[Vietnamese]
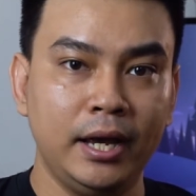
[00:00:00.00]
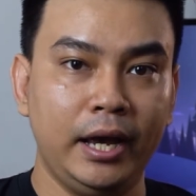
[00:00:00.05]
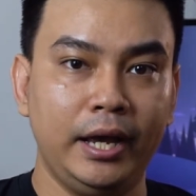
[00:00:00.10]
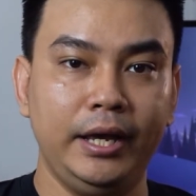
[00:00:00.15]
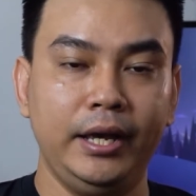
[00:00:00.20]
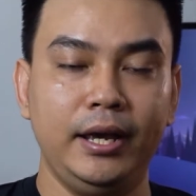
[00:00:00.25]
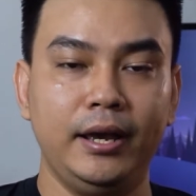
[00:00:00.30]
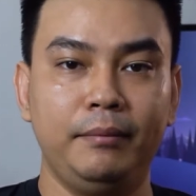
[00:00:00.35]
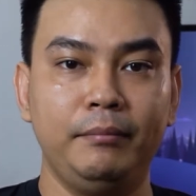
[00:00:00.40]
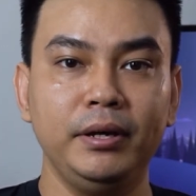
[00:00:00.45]

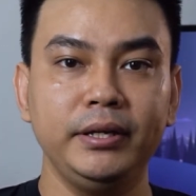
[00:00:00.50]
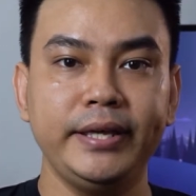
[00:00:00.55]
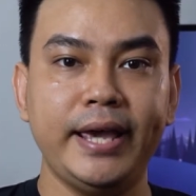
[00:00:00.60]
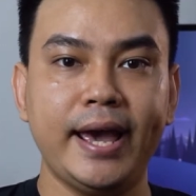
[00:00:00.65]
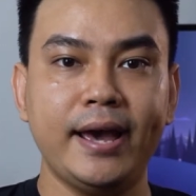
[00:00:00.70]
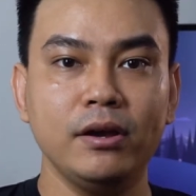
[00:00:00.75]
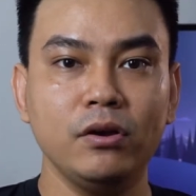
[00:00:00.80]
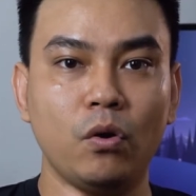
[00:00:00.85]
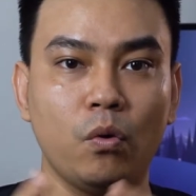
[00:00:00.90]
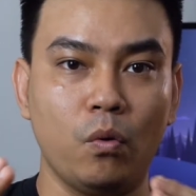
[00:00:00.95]
thì mức
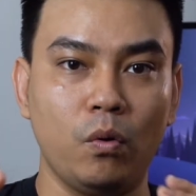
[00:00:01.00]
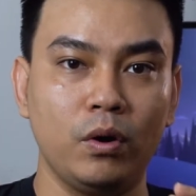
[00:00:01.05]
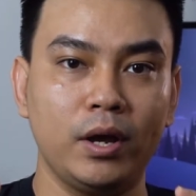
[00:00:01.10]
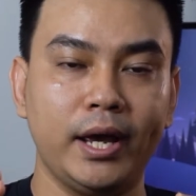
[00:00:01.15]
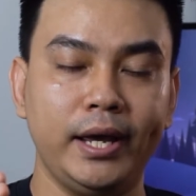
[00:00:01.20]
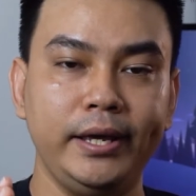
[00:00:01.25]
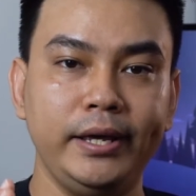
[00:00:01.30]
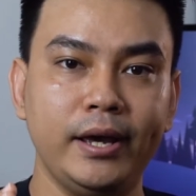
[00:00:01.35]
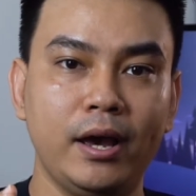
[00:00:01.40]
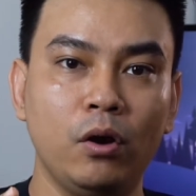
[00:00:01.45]
giá của
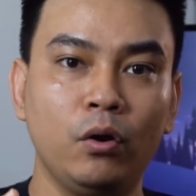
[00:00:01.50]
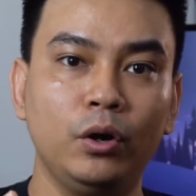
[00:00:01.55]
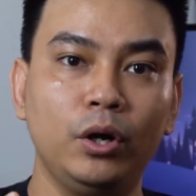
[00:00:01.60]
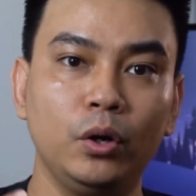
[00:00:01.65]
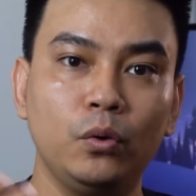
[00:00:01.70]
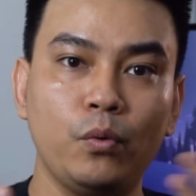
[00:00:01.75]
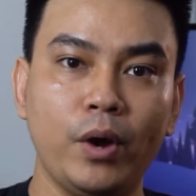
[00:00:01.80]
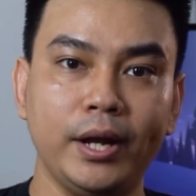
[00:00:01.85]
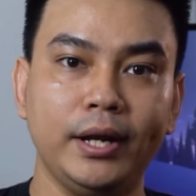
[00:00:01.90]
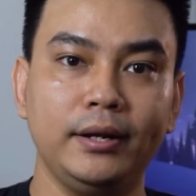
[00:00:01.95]
cái
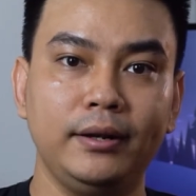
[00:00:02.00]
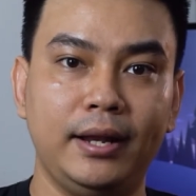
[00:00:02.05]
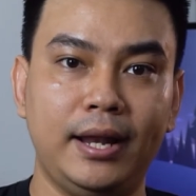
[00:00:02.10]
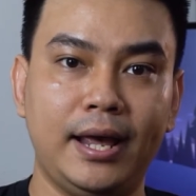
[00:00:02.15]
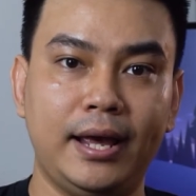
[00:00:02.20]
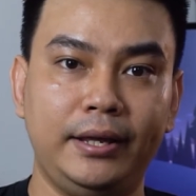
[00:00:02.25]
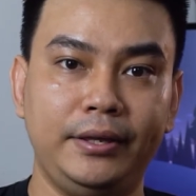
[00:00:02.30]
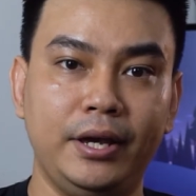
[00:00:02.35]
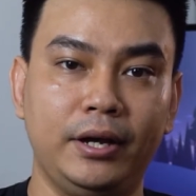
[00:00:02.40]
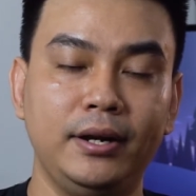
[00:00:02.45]
Oculus Quest
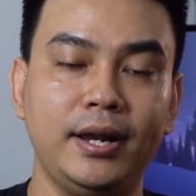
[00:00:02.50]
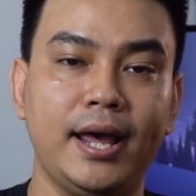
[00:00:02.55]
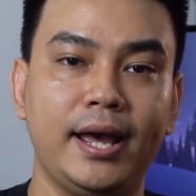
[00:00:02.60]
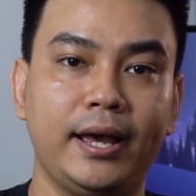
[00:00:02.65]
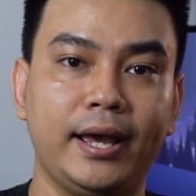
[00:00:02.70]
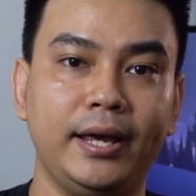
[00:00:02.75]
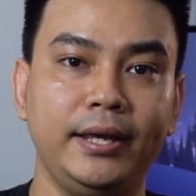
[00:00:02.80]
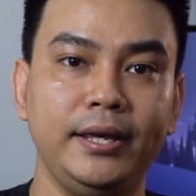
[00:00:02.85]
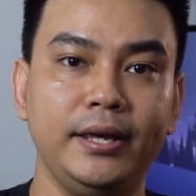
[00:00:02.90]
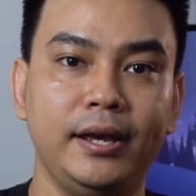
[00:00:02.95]
là vẫn
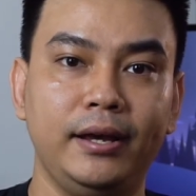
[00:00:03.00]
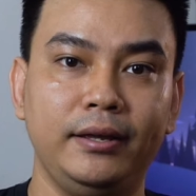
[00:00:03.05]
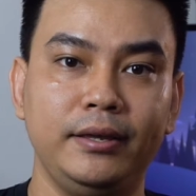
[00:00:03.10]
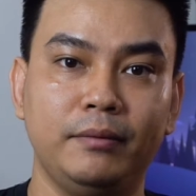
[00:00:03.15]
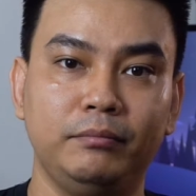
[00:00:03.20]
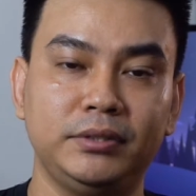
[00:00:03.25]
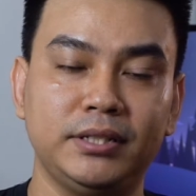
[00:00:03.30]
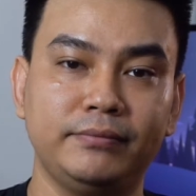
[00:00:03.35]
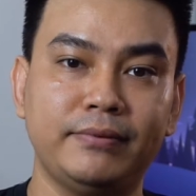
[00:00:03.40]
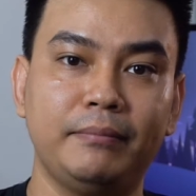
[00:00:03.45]
là cái
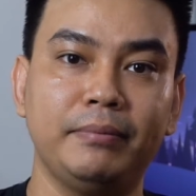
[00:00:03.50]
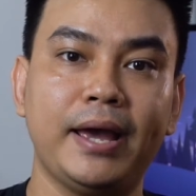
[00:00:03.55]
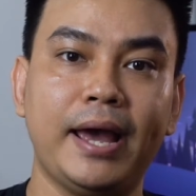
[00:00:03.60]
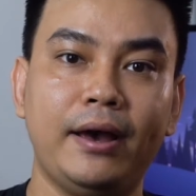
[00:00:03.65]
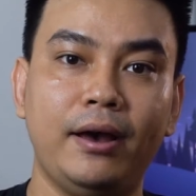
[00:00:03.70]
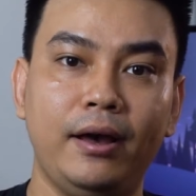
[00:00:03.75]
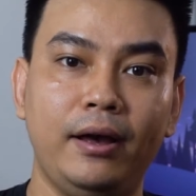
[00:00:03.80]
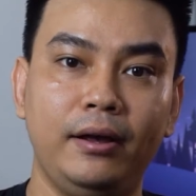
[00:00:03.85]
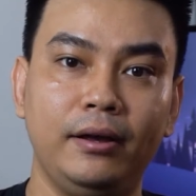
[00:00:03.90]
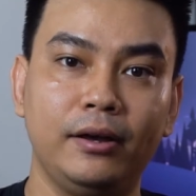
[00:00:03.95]
dòng sản phẩm
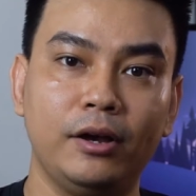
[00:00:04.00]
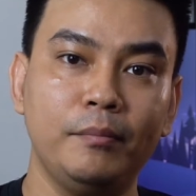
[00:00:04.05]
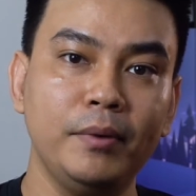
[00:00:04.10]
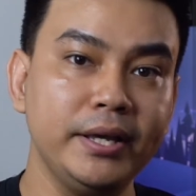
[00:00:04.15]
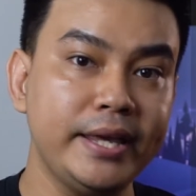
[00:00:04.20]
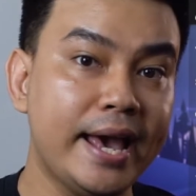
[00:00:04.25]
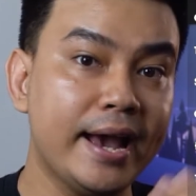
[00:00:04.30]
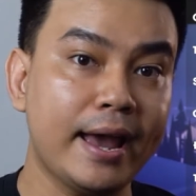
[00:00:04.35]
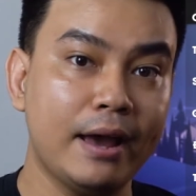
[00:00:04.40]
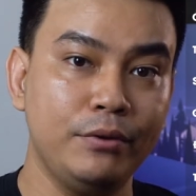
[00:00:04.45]
cao có
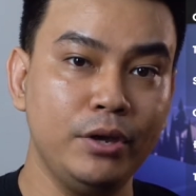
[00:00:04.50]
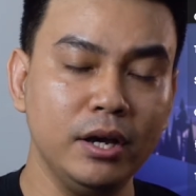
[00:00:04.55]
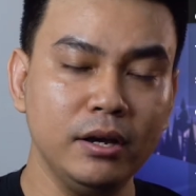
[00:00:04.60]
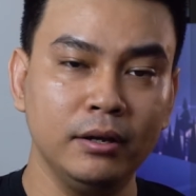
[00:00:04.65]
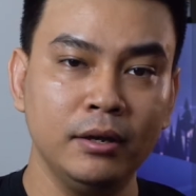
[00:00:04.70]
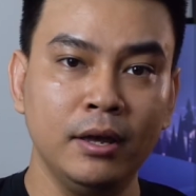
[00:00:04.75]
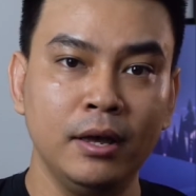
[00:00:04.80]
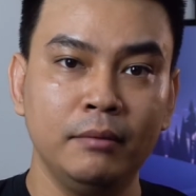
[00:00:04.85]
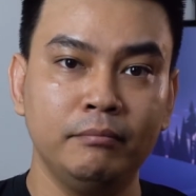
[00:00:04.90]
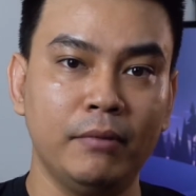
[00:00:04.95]
mức giá cao nhất
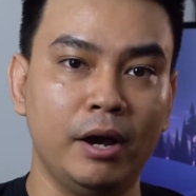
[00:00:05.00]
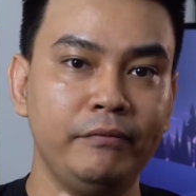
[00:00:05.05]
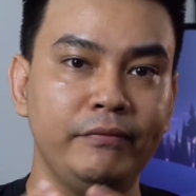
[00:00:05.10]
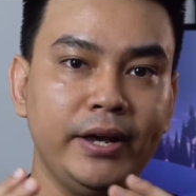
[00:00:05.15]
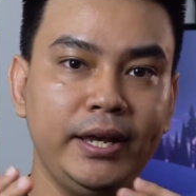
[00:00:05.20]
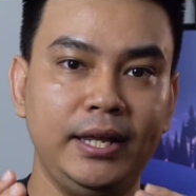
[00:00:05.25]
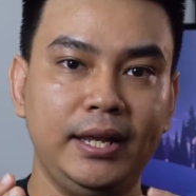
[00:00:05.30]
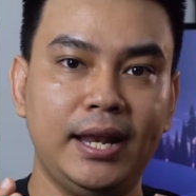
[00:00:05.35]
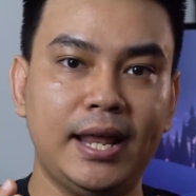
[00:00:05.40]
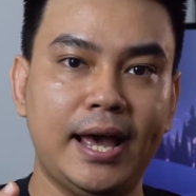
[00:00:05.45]
bởi
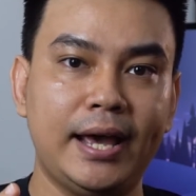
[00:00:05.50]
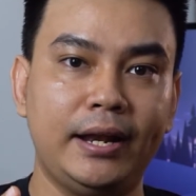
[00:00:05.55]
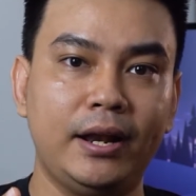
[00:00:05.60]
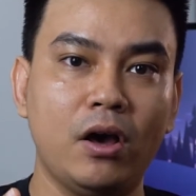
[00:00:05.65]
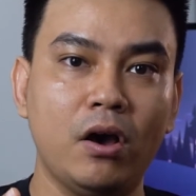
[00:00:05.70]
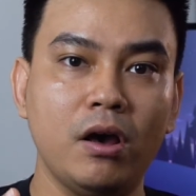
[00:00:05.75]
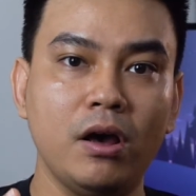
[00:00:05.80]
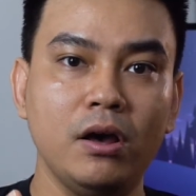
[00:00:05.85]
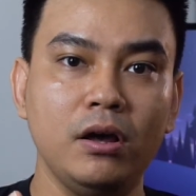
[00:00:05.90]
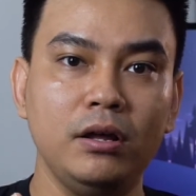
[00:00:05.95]
vì là
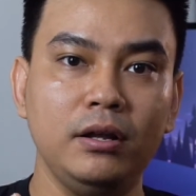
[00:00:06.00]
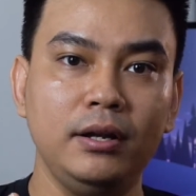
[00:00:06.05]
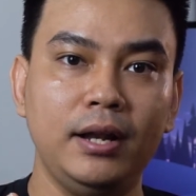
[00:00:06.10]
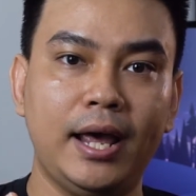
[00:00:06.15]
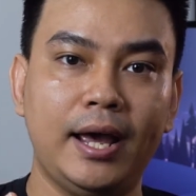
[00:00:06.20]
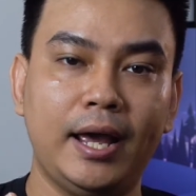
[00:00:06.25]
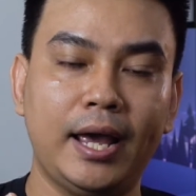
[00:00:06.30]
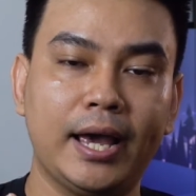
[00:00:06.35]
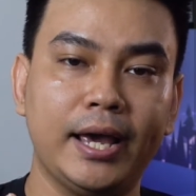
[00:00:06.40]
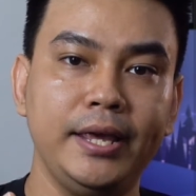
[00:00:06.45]
nó
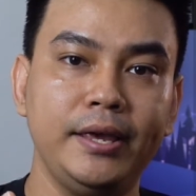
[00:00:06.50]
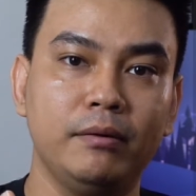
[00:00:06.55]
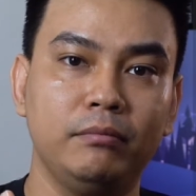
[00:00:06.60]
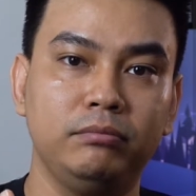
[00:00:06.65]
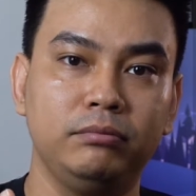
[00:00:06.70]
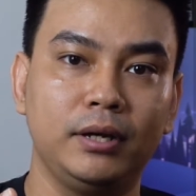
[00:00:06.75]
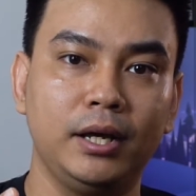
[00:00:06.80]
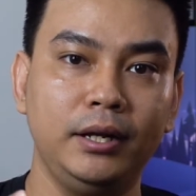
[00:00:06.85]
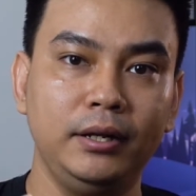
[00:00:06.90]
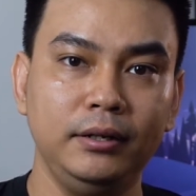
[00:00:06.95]
là cái
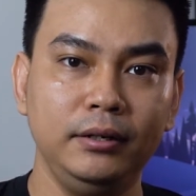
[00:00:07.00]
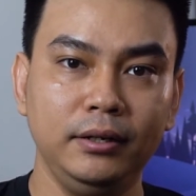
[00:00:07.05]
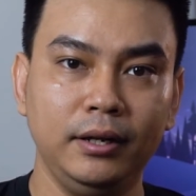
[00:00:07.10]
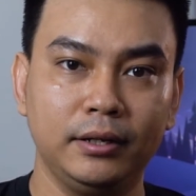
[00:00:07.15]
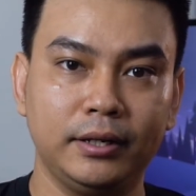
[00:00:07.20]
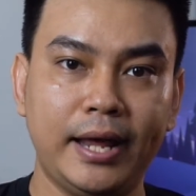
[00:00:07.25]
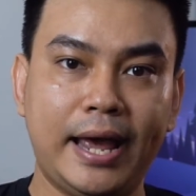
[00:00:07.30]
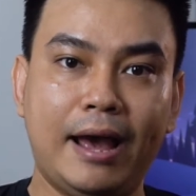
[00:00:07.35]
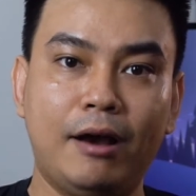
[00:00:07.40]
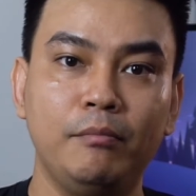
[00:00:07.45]
dòng kính
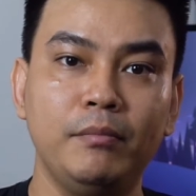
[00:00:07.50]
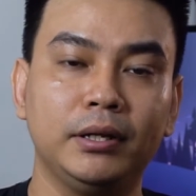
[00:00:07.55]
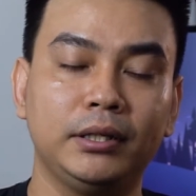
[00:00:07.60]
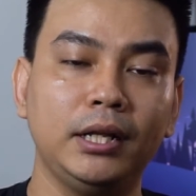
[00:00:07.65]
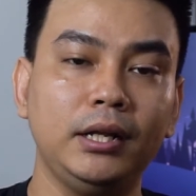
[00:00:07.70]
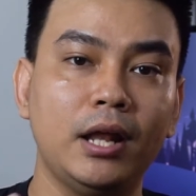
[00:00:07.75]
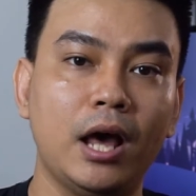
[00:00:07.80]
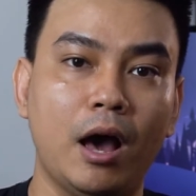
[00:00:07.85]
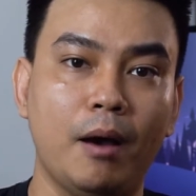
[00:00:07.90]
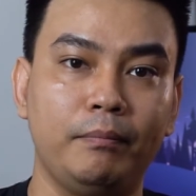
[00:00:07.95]
thực tế ảo mà
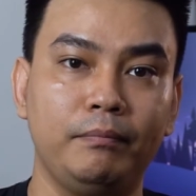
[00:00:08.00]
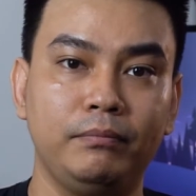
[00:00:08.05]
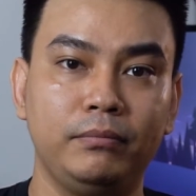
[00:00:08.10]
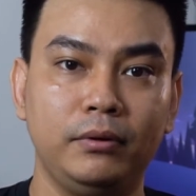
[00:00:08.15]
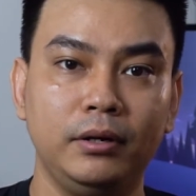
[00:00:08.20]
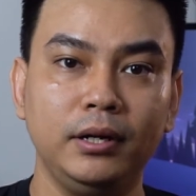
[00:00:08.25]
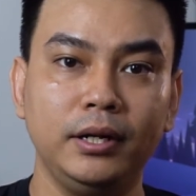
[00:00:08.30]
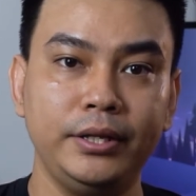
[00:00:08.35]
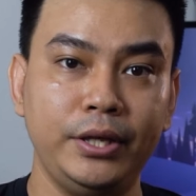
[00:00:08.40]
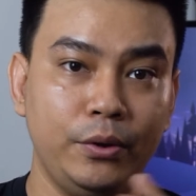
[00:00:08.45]
tích hợp
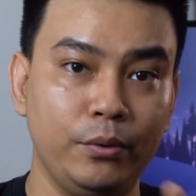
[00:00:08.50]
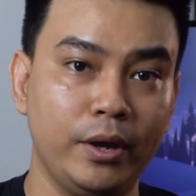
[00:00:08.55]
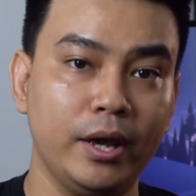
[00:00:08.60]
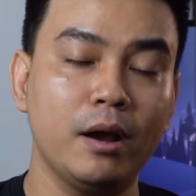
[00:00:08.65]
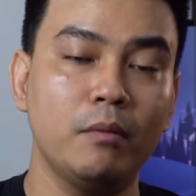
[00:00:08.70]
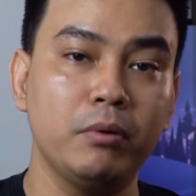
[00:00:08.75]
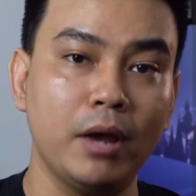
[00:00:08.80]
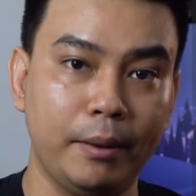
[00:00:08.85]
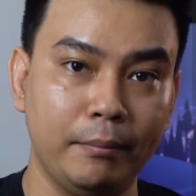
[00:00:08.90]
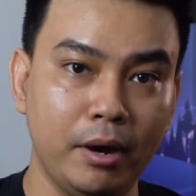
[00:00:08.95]
rất là nhiều
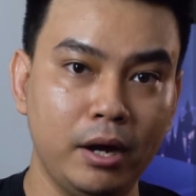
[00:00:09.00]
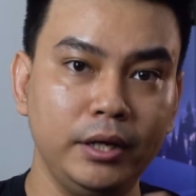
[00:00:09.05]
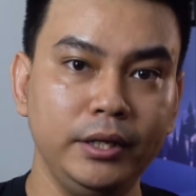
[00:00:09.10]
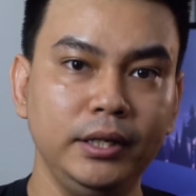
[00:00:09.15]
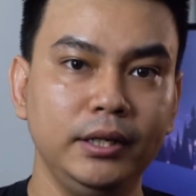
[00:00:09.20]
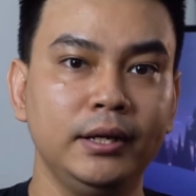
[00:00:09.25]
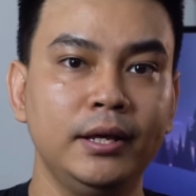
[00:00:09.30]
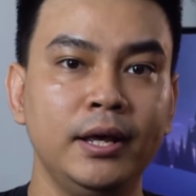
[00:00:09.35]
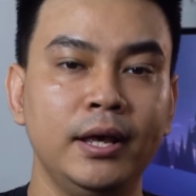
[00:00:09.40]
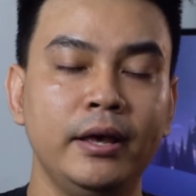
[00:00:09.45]
cái công nghệ mới